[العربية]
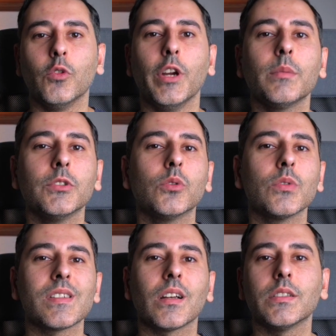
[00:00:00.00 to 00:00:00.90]
وهيك
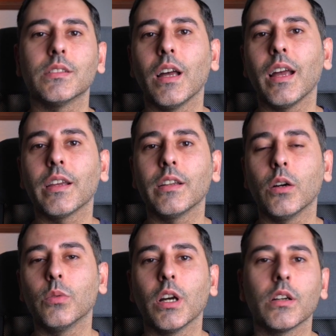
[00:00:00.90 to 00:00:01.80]
بتكون سقطت آخر
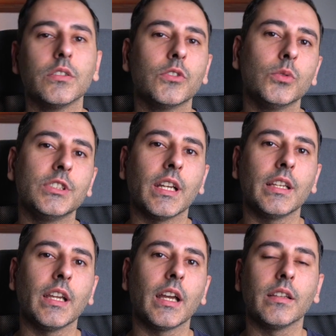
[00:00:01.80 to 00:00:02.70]
أوراق التوت
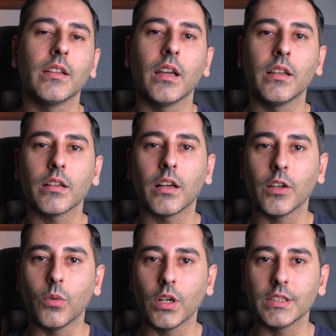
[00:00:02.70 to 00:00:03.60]
يعني عن
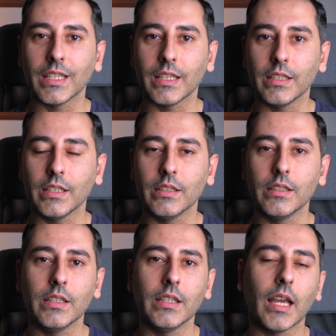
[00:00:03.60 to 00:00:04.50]
هالقنوات يعني
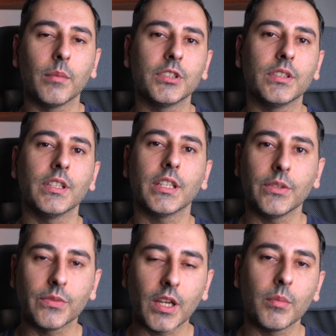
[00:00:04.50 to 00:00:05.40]
اللي عم
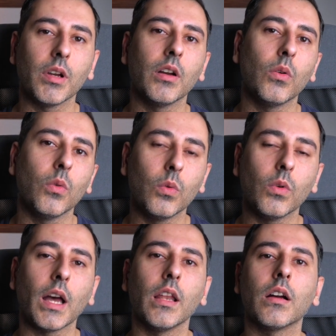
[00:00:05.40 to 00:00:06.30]
تدعي فهمها
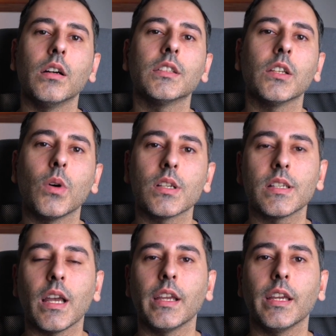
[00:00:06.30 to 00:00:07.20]
وعلاقاتها
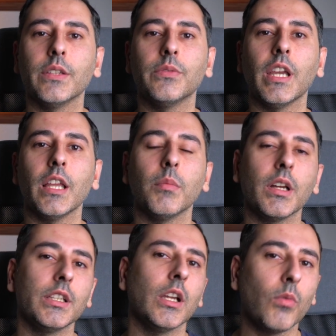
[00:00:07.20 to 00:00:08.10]
الواسعة يعني في
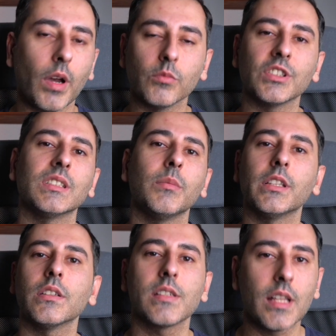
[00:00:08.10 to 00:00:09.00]
ألمانيا ومع
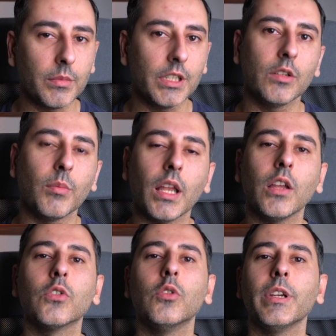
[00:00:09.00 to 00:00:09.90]
المنظمات الإسلامية ومع
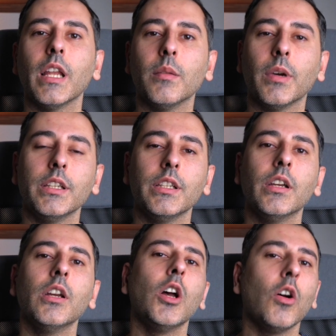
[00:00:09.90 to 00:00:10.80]
الحكومة
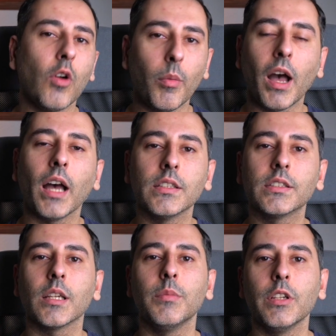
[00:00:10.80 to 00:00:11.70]
الألمانية ومع عدد
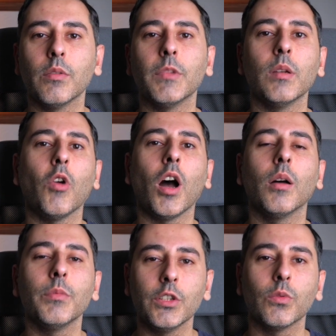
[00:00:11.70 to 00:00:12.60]
كبير من
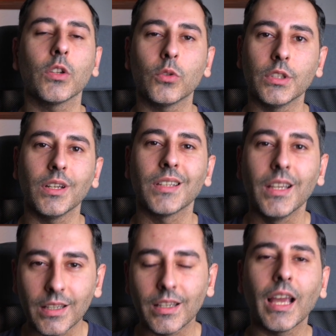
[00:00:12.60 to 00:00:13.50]
المحامين والقضاة
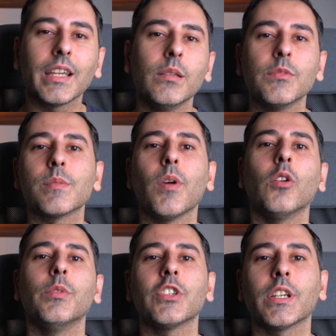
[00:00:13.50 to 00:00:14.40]
الحكي اللي
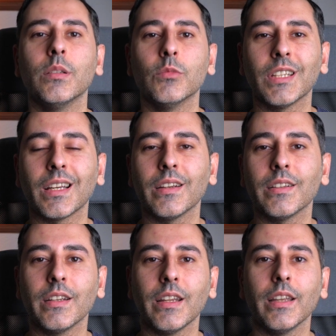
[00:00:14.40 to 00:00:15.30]
بنسمعه بشكل
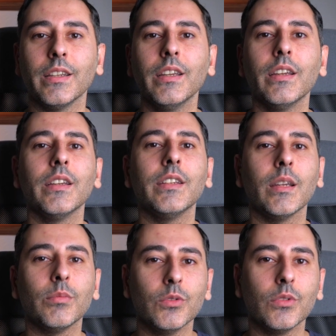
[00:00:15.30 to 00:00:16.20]
متكرر يعني
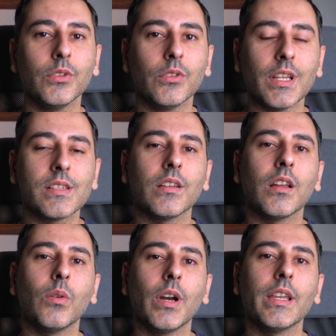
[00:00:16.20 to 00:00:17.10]
يبدو أنه ليس
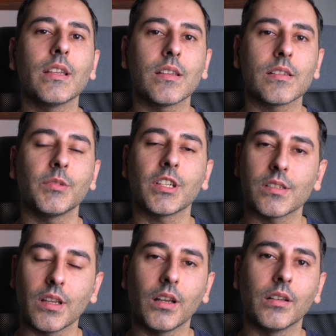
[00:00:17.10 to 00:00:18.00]
له أي أساس من
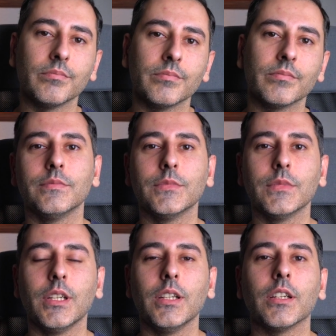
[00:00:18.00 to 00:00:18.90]
الصحة
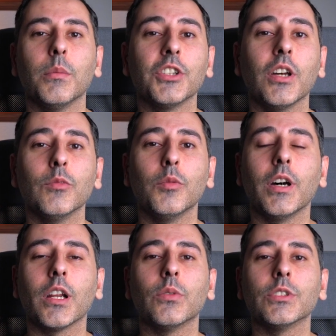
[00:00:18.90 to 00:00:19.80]
رمضان
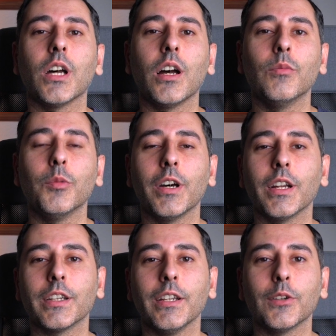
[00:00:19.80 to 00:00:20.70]
مبارك وطاعة
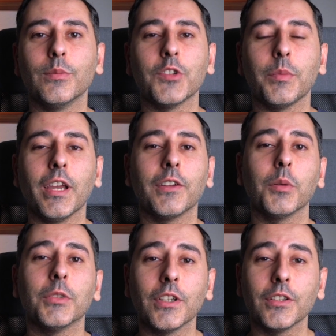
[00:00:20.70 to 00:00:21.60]
مباركة لكم جميعا
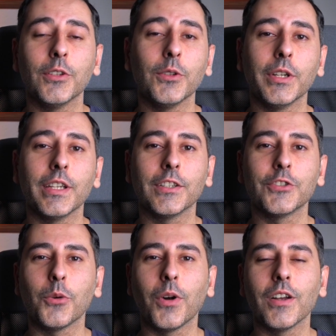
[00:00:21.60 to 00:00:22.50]
رمضان له هيك
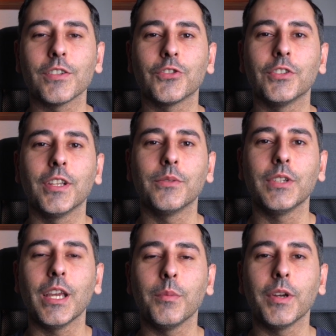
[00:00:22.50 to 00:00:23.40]
جو خاص جدا
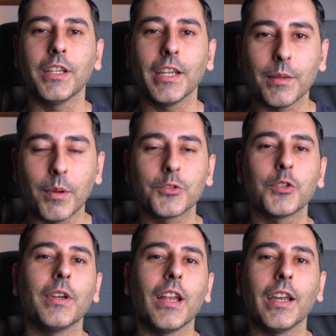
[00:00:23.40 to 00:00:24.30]
في ألمانيا هيك لما
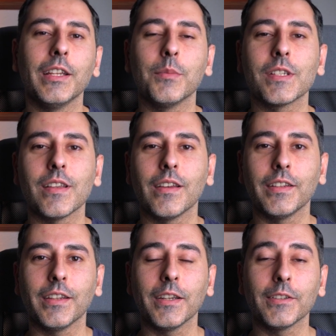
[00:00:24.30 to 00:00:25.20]
بتجتمع العائلة مساء
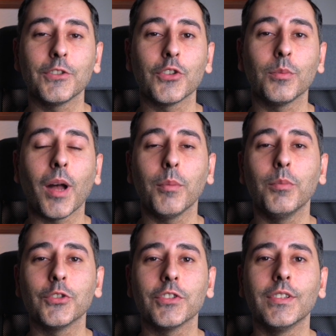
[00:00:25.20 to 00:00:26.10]
يعني هذا الجو
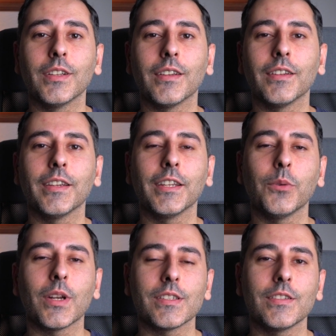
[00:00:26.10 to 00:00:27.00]
بحبه جدا أنا يعني
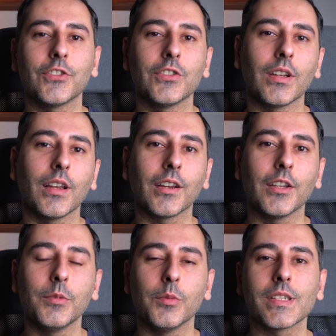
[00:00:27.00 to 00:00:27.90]
وعزيز جدا على
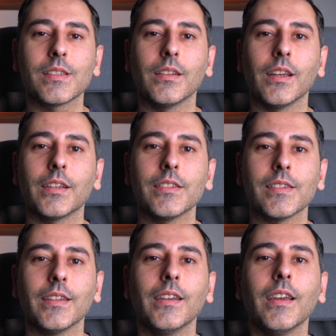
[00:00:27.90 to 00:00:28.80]
قلبي وبستناه كل
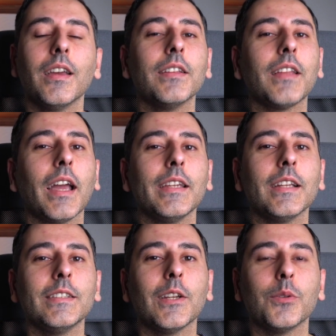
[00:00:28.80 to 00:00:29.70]
سنة
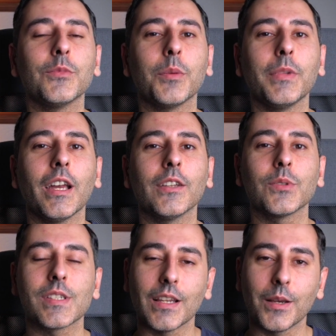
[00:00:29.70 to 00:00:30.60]
تحياتي لكم جميعا
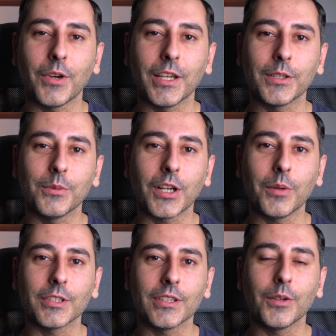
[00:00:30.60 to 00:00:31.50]
والسلام عليكم
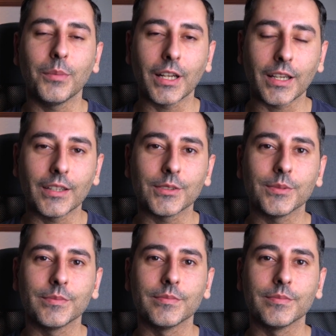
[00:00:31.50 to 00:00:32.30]
ورحمة الله وبركاته